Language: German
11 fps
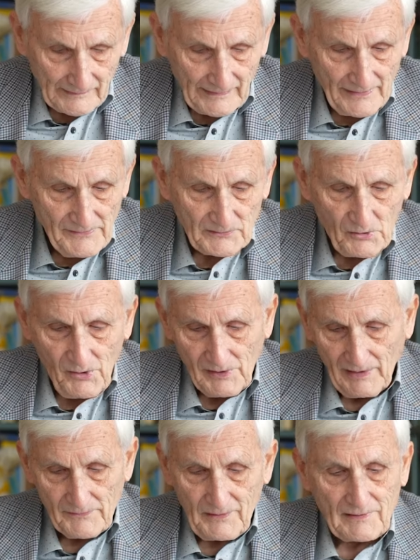ganz toll,
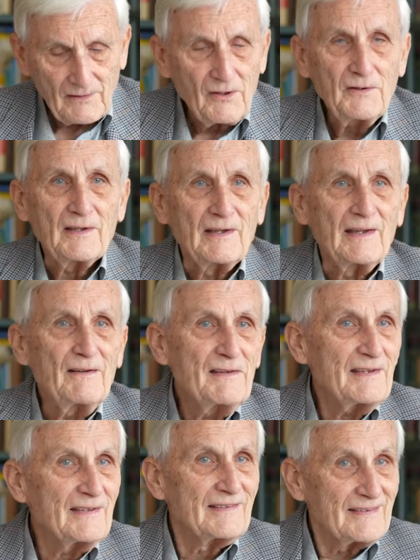also ich könnte
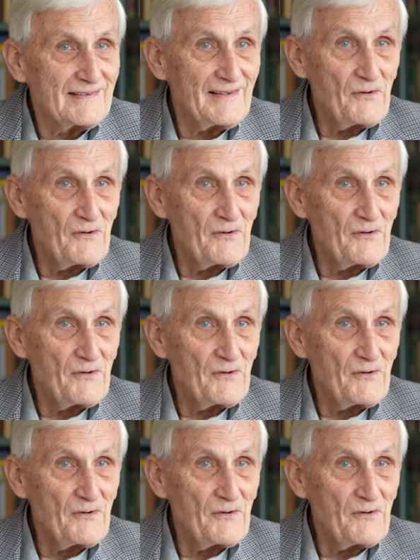ewig hier